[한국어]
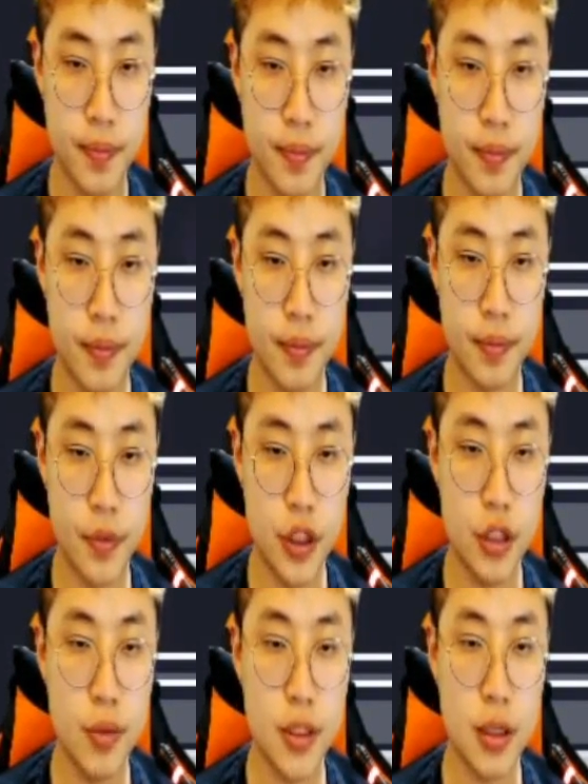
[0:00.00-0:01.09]
음,
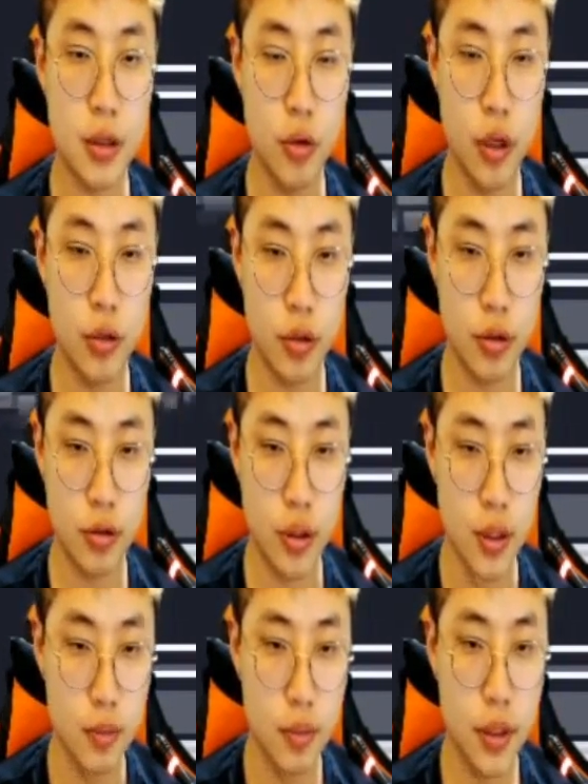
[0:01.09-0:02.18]
대시만 잘 이용해도 이거
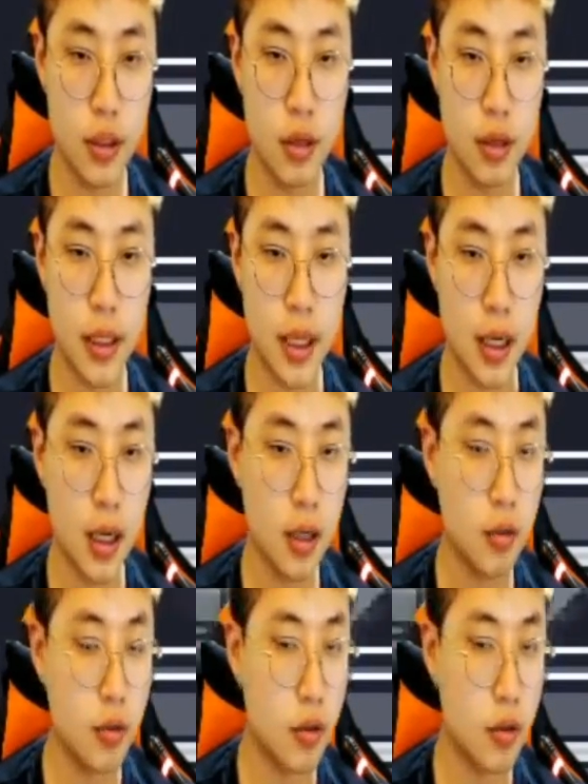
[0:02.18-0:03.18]
피가 이렇게 많이 안 까이고